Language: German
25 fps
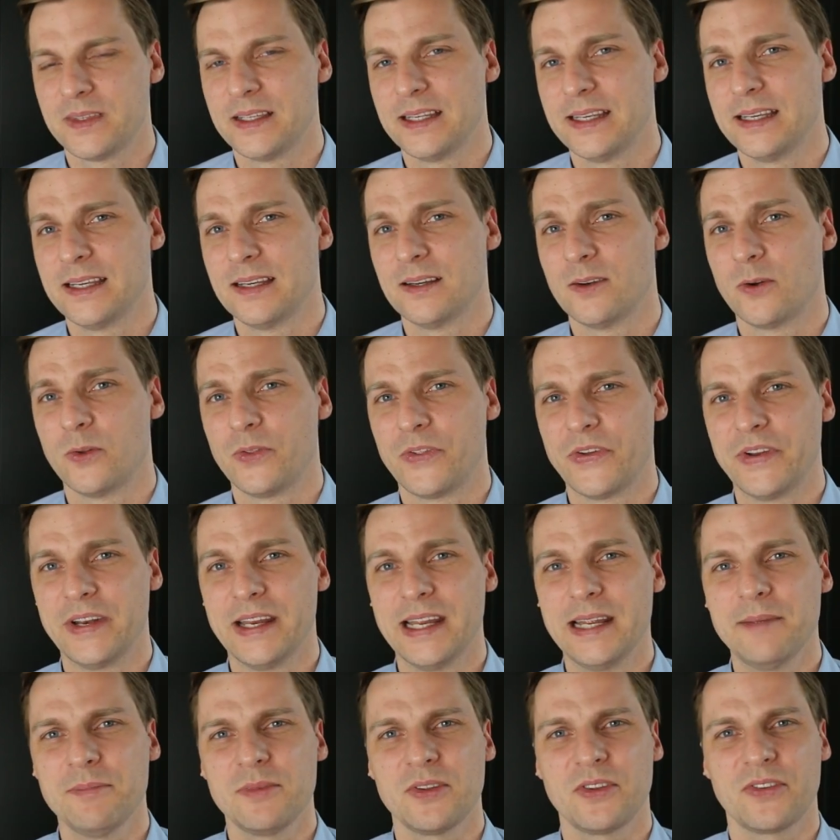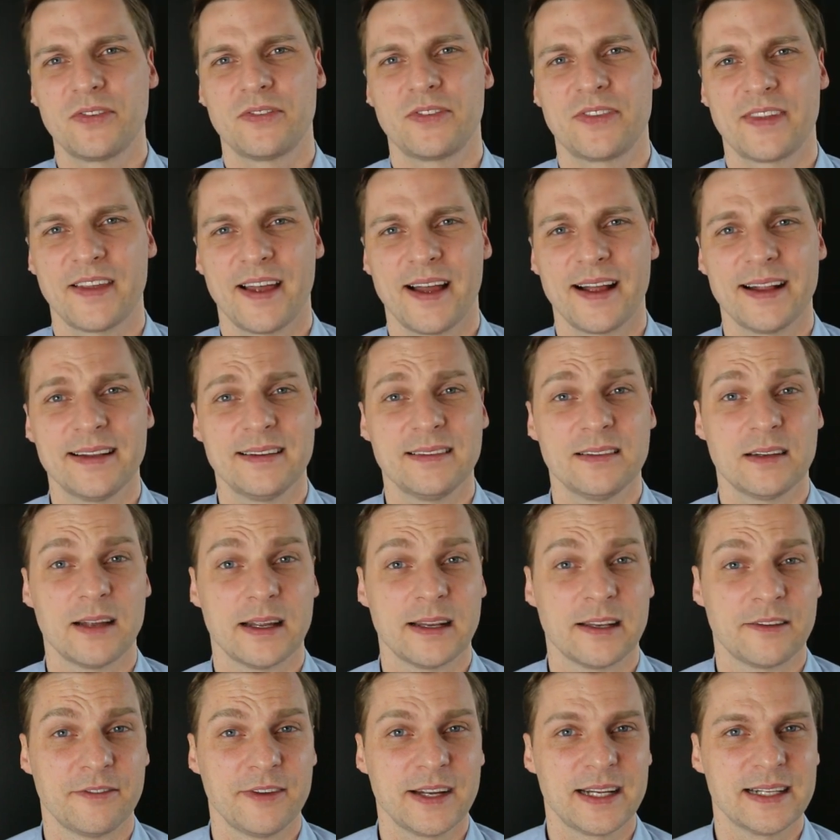Die Unternehmenszahlen
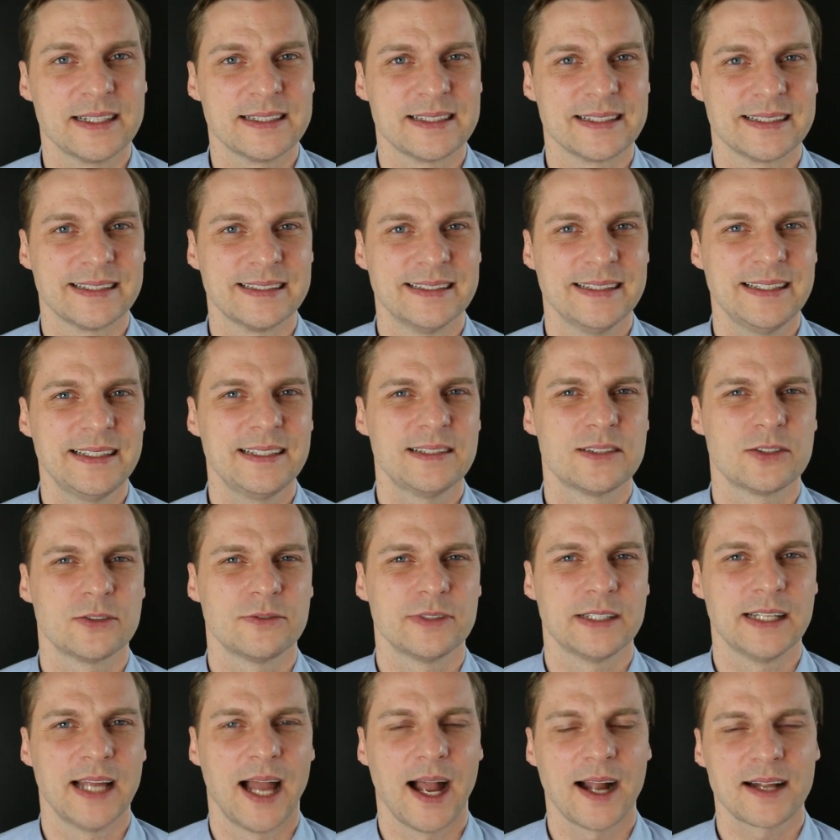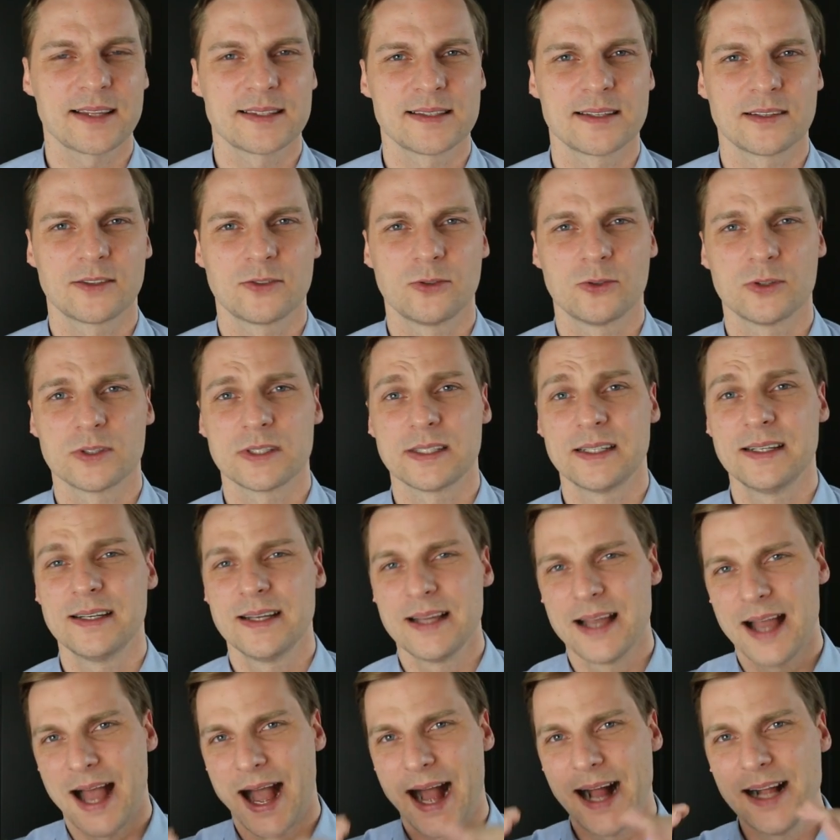entwickeln sich nicht so wie die Aktienkurse,
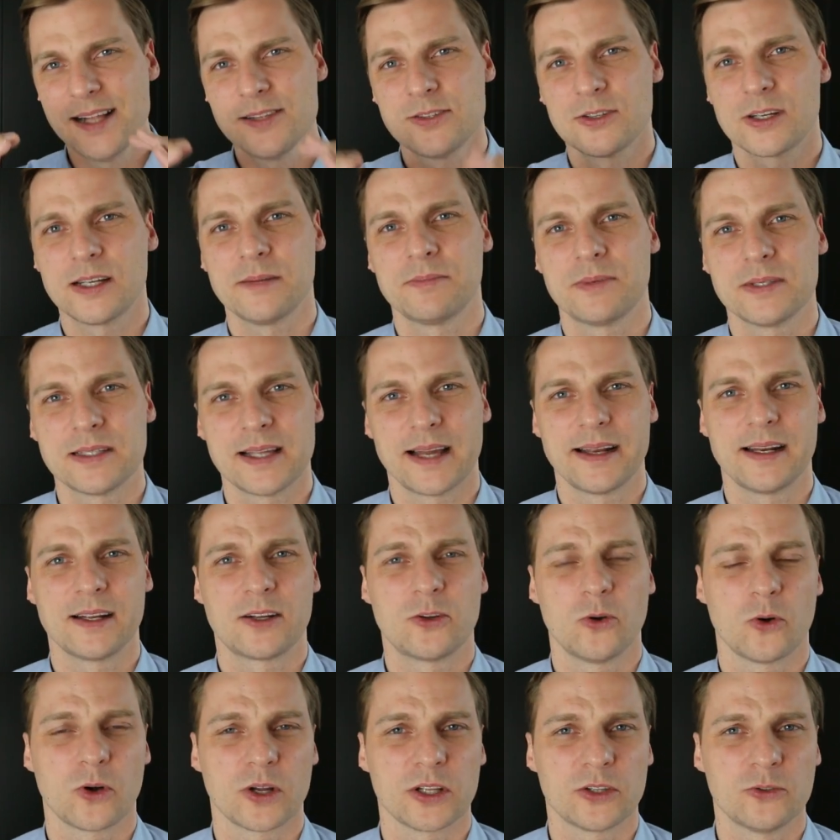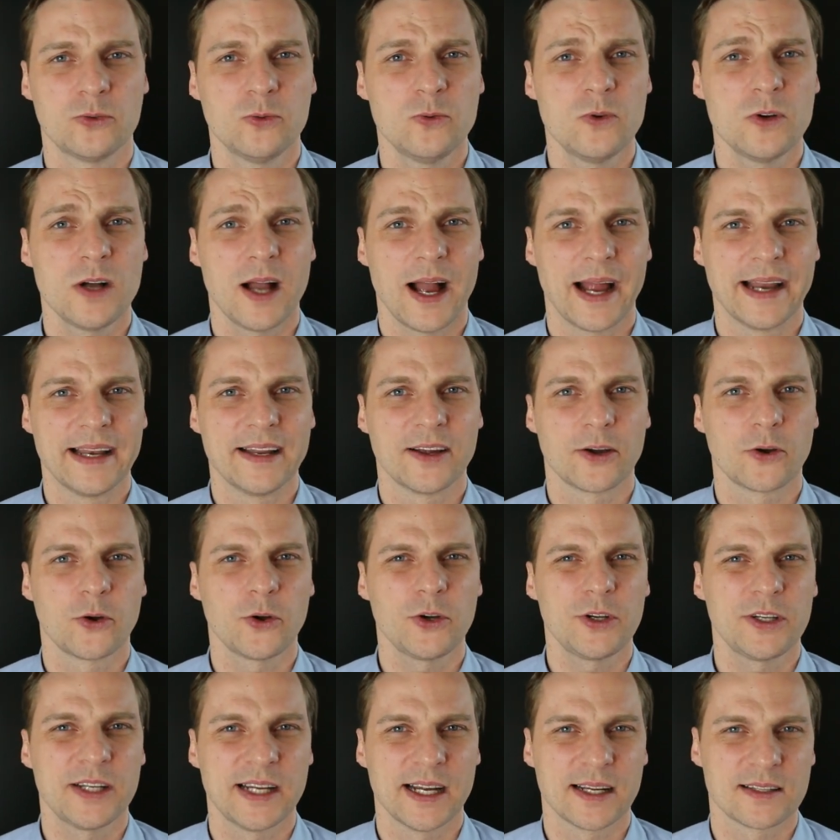also gibt es eine Korrektur, eine
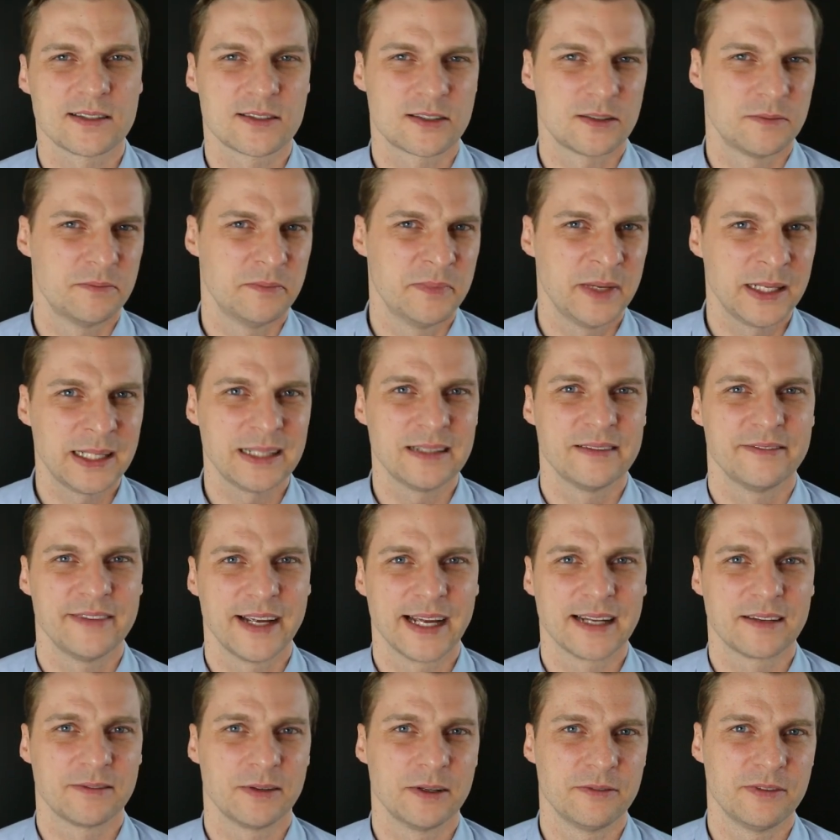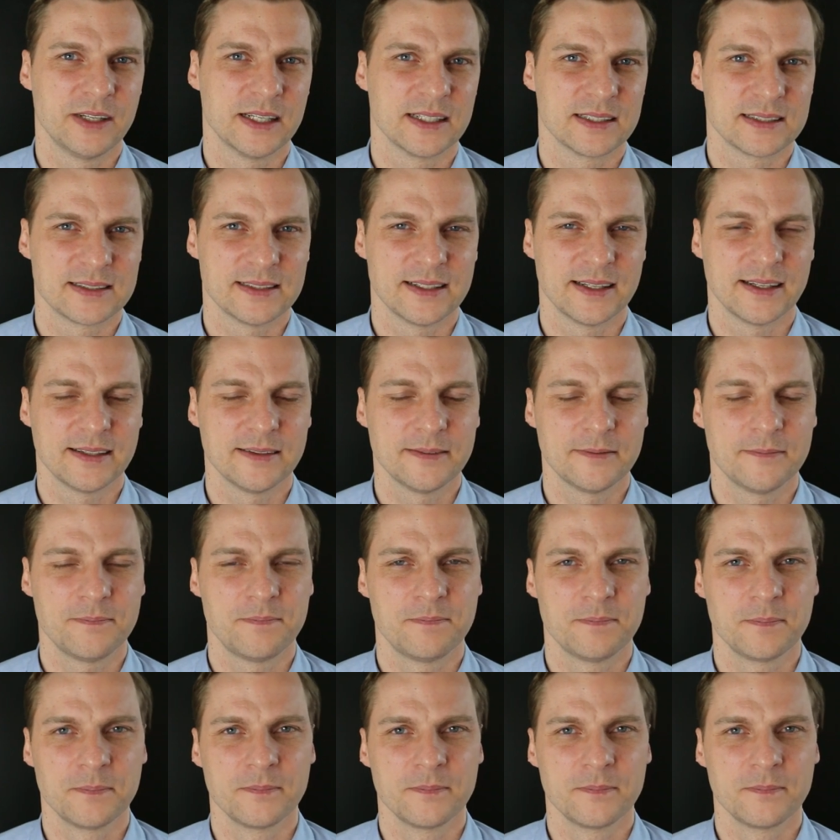Rückkehr zum Mittelwert, wie wir es nennen.